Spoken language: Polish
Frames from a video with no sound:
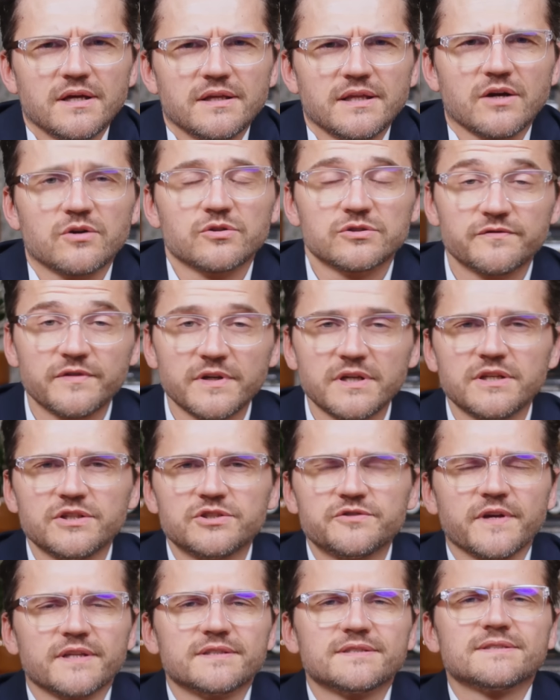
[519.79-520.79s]
jako
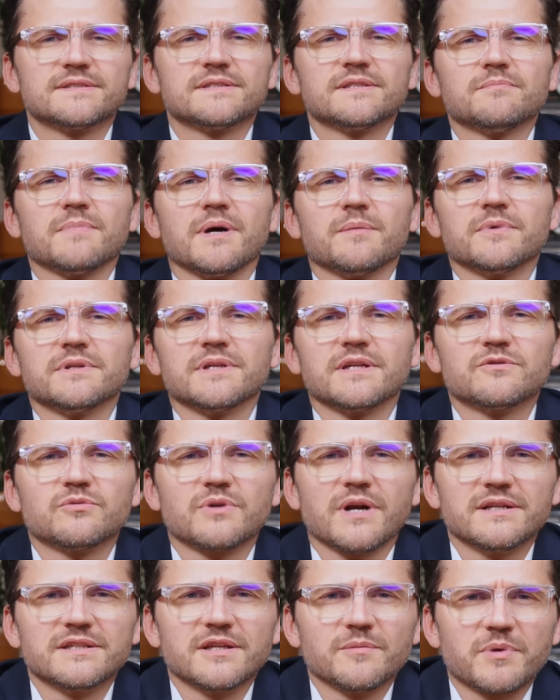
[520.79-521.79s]
zwykli świeccy mamy
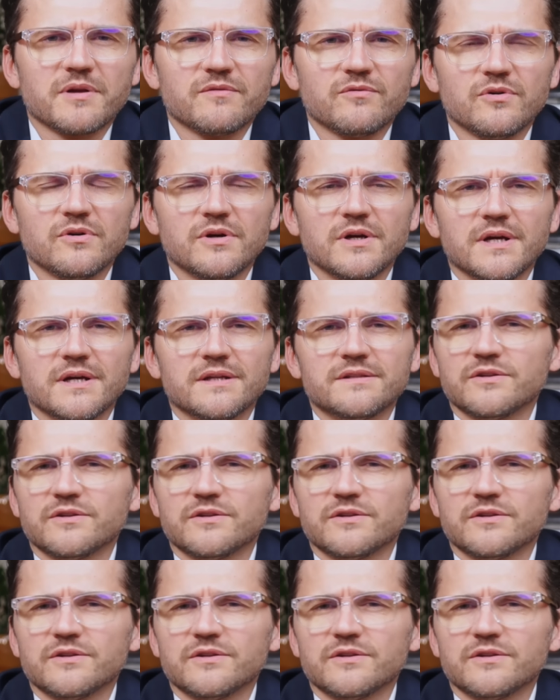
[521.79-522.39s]
naturalnie prawo